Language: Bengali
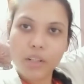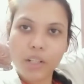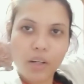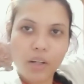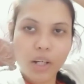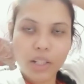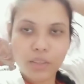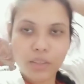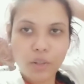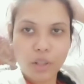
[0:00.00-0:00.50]
হলে
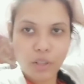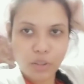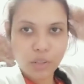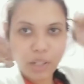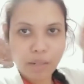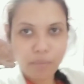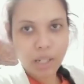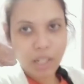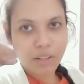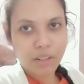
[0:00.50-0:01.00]
হয়তো অতটা
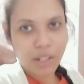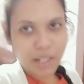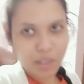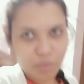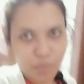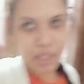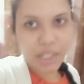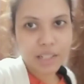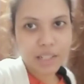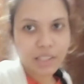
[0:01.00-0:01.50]
ভালো
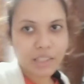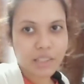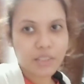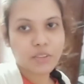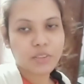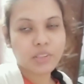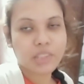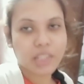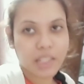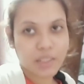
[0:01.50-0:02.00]
লাগবে না কিন্তু
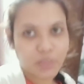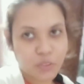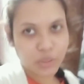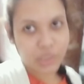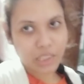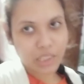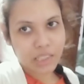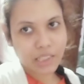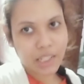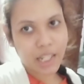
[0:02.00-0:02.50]
যেহেতু
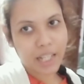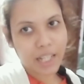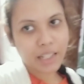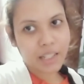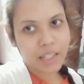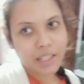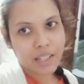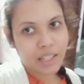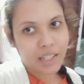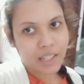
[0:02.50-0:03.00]
শীতকাল
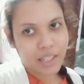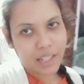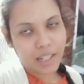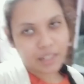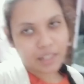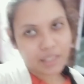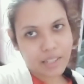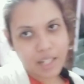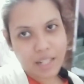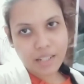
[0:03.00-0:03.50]

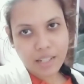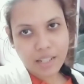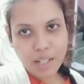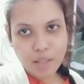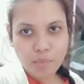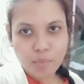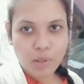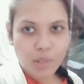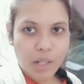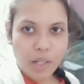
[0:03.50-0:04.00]
এই ঠান্ডায়
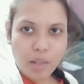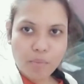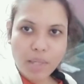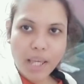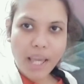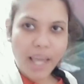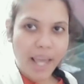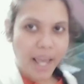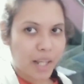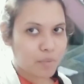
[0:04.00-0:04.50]
মনে হবে
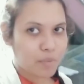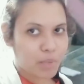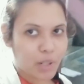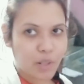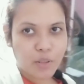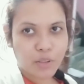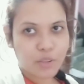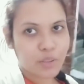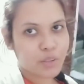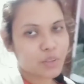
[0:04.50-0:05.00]
একবার
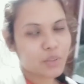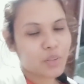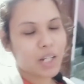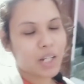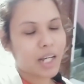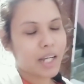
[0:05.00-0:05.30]
অন্তত